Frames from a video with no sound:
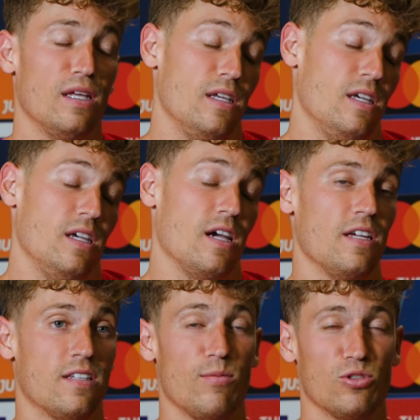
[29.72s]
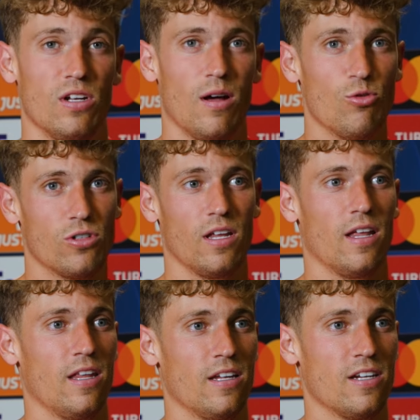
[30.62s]
y ahí estamos en la
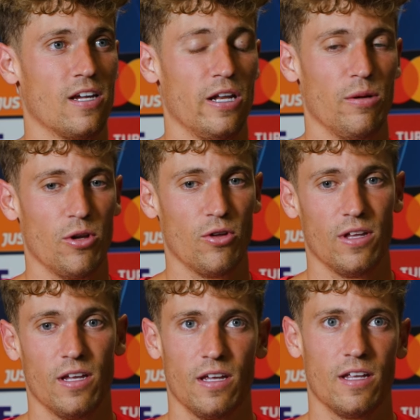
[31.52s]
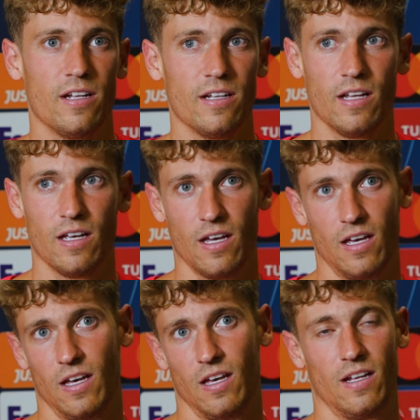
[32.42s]
búsqueda de ese equilibrio, de,
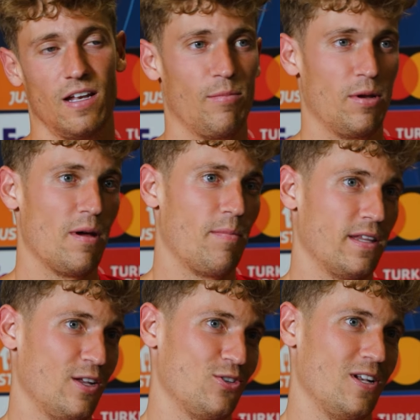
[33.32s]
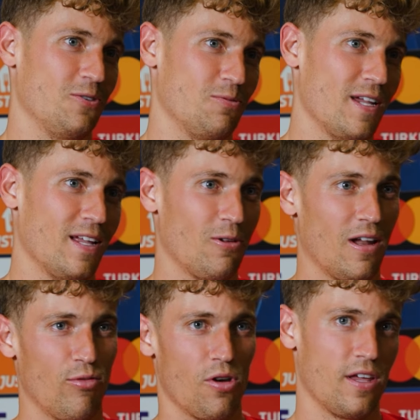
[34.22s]
que en la primera parte no se nos vaya toda
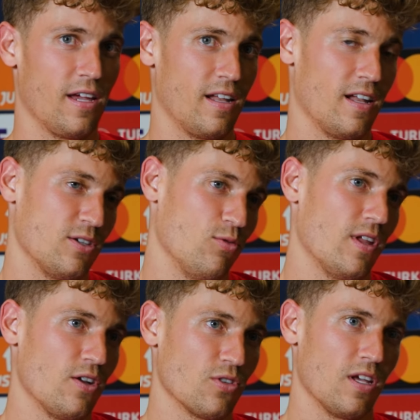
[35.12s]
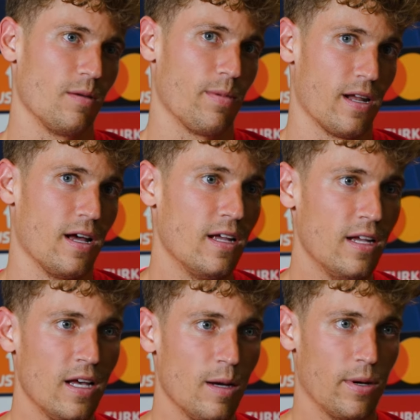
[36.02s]
la fuerza y que en la segunda nos quede para,
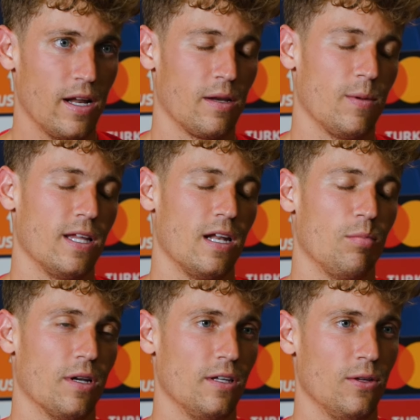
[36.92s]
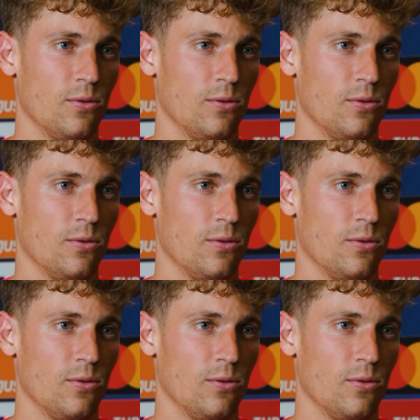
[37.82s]
rematar el partido.